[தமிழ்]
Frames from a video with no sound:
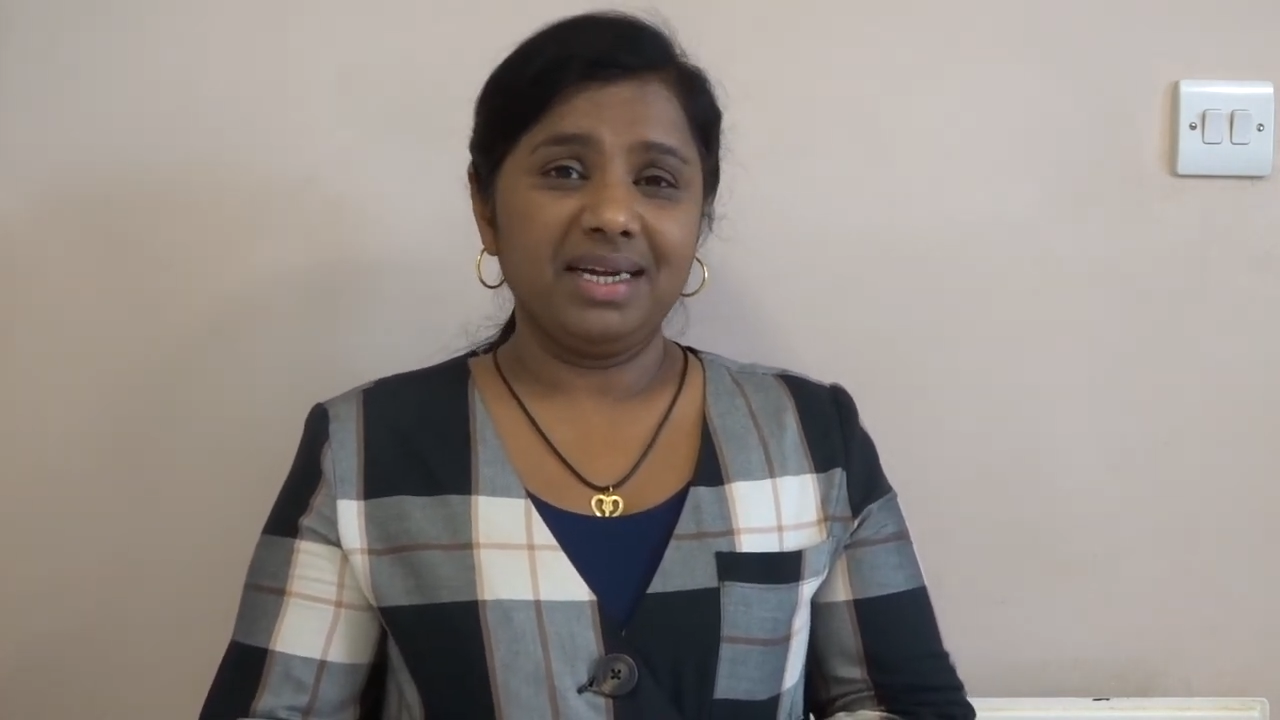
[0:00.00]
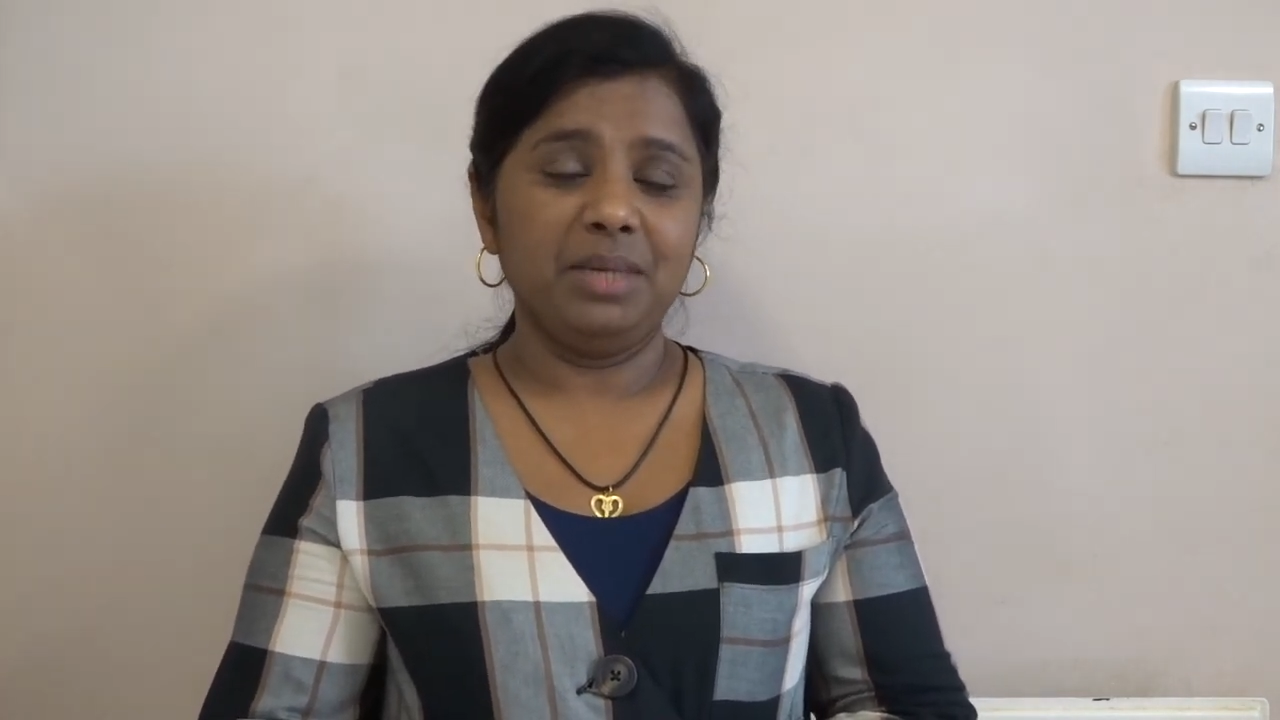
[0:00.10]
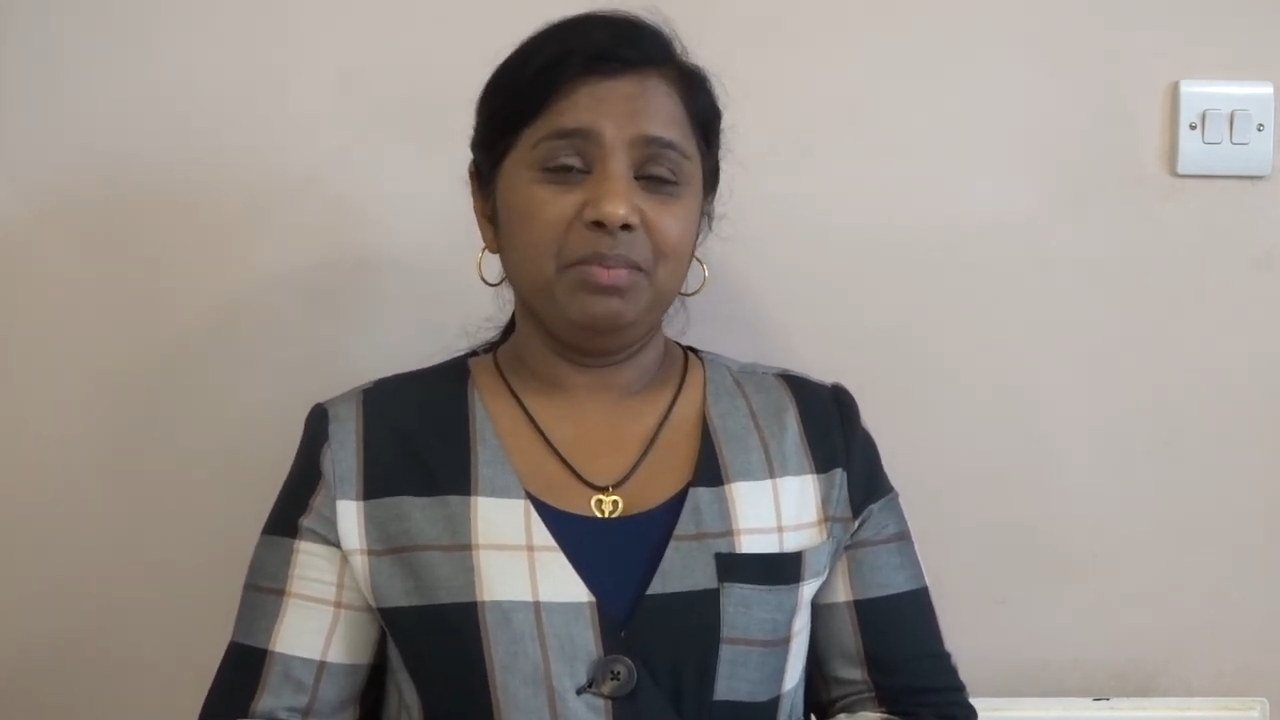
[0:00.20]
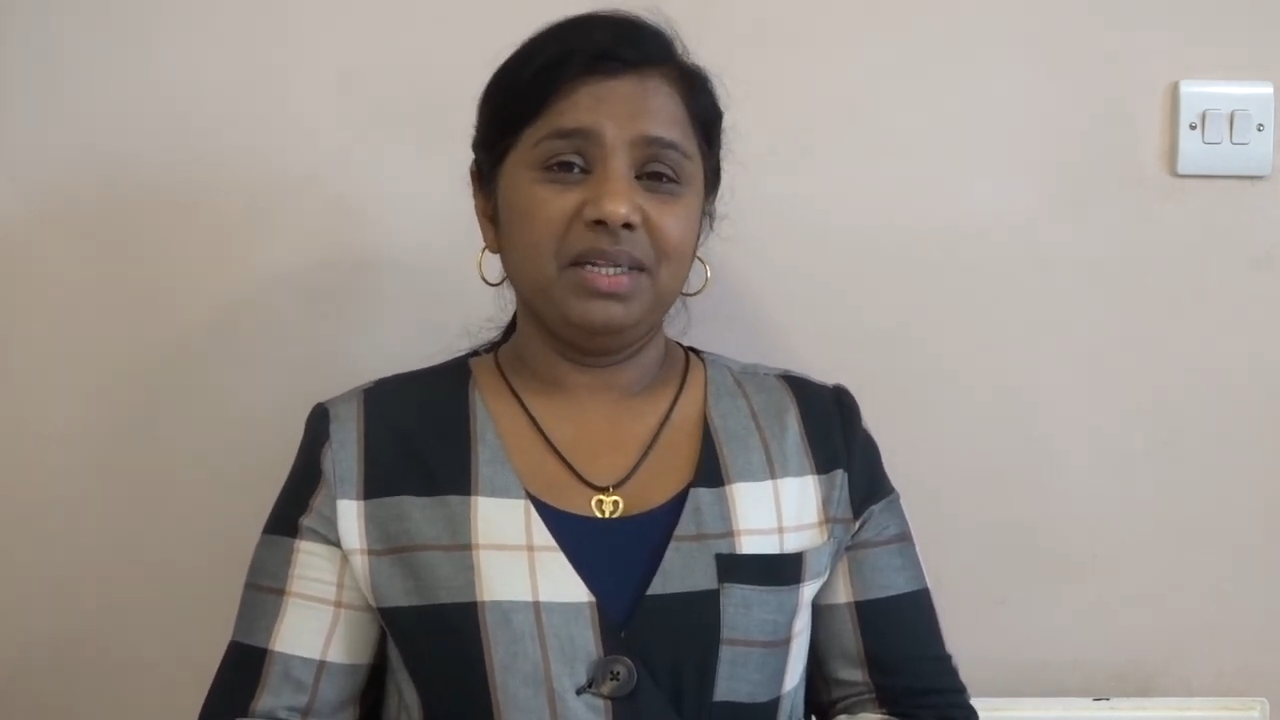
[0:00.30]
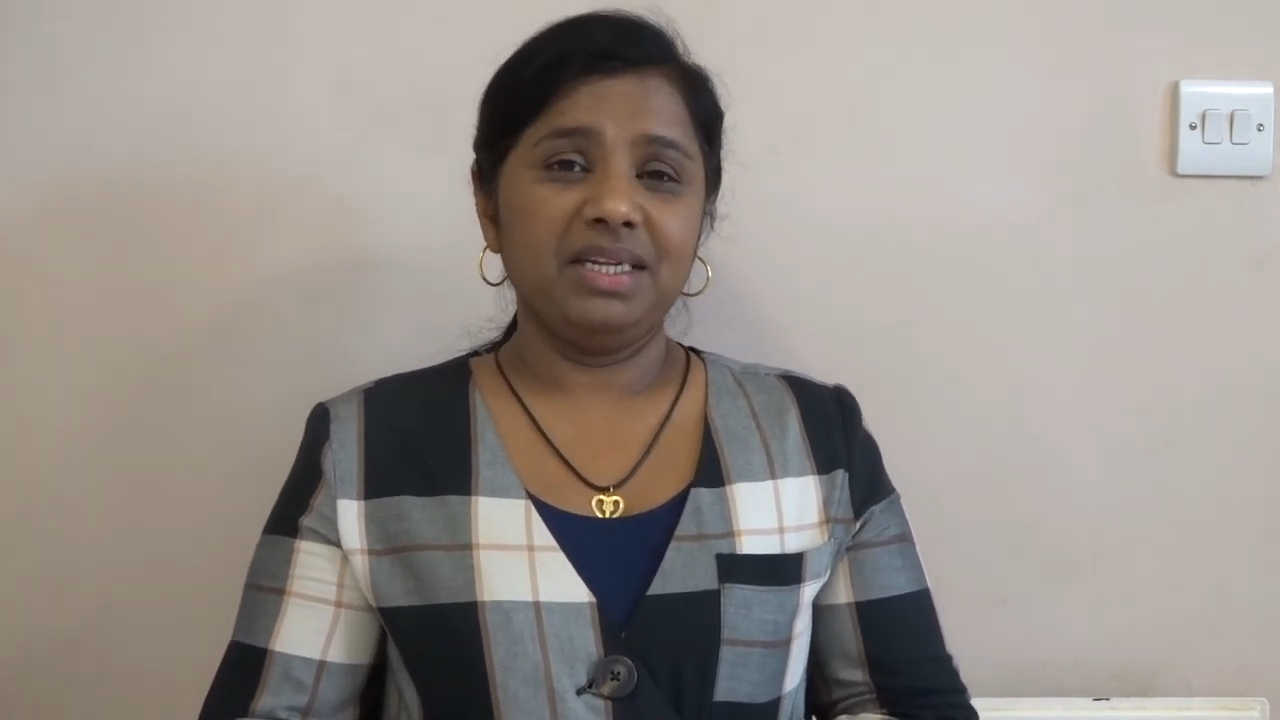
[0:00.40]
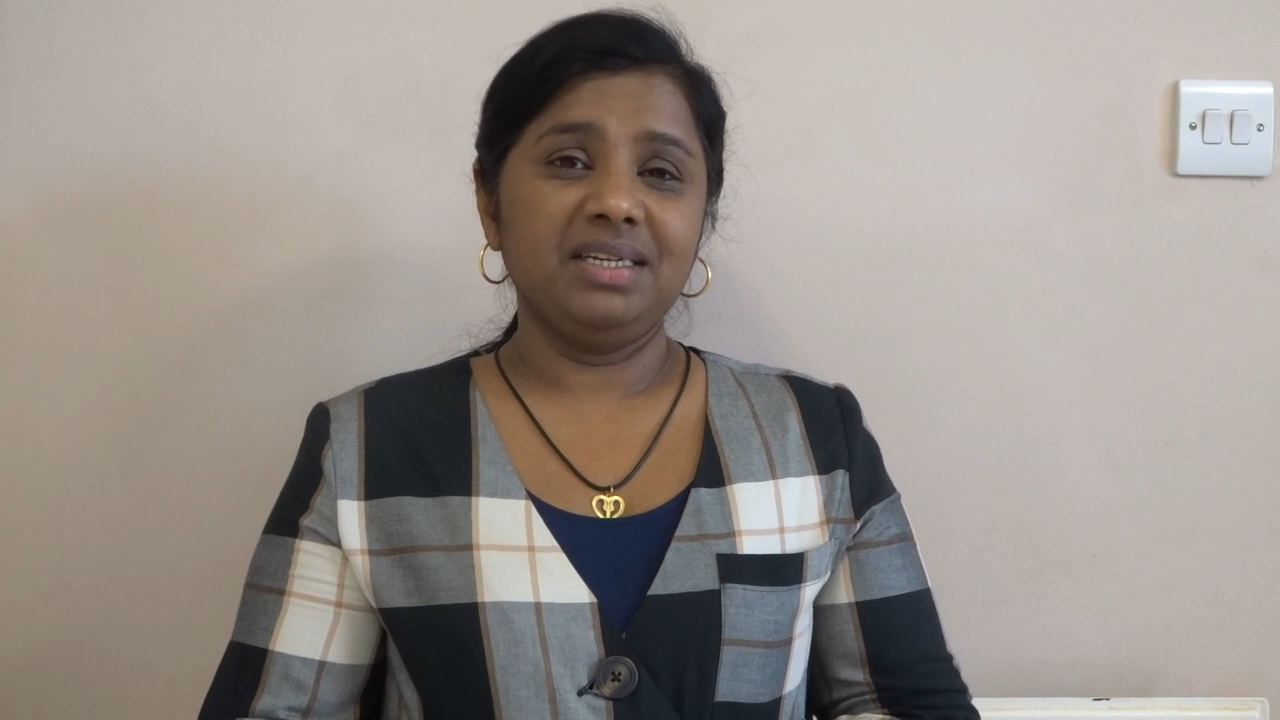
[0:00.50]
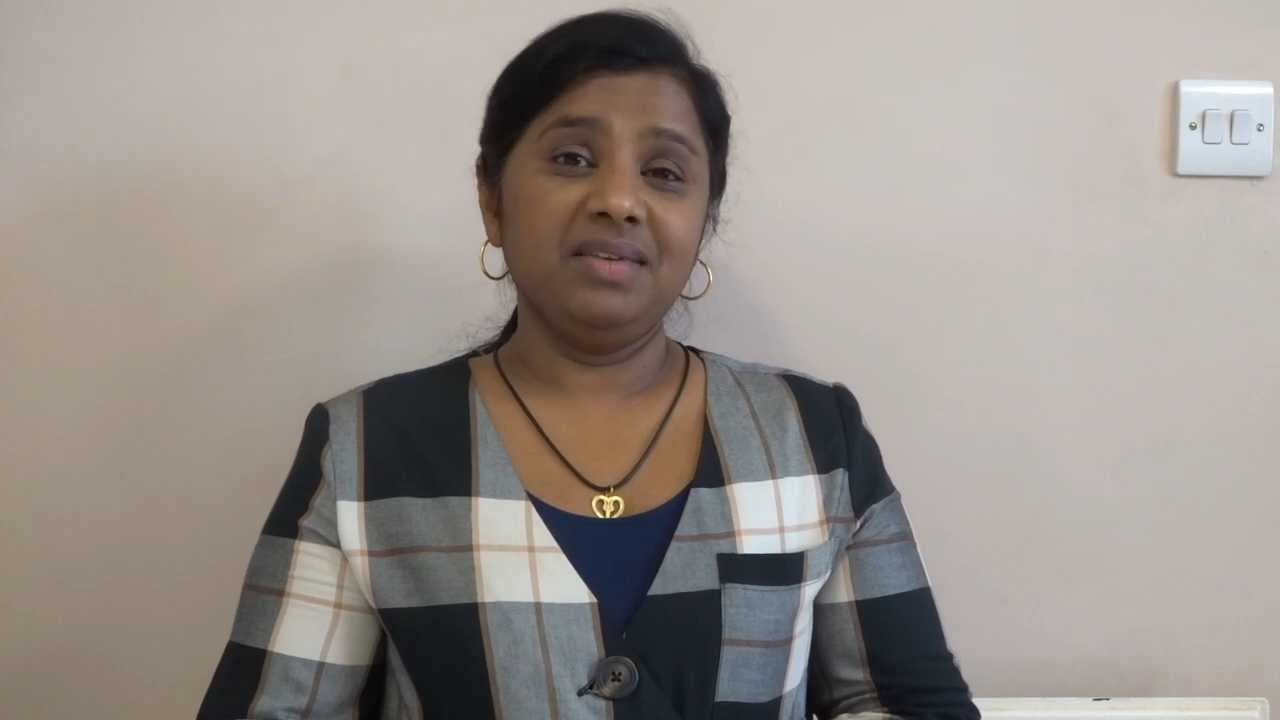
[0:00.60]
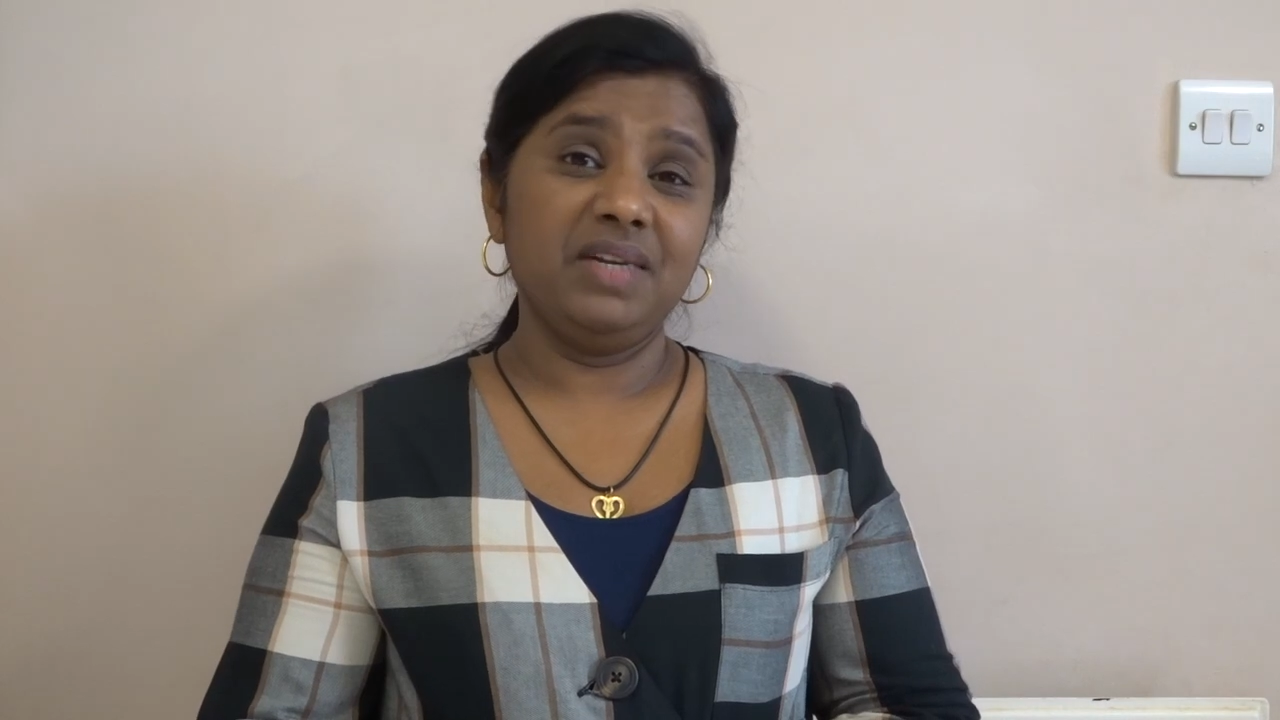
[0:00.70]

தடுப்பதற்கு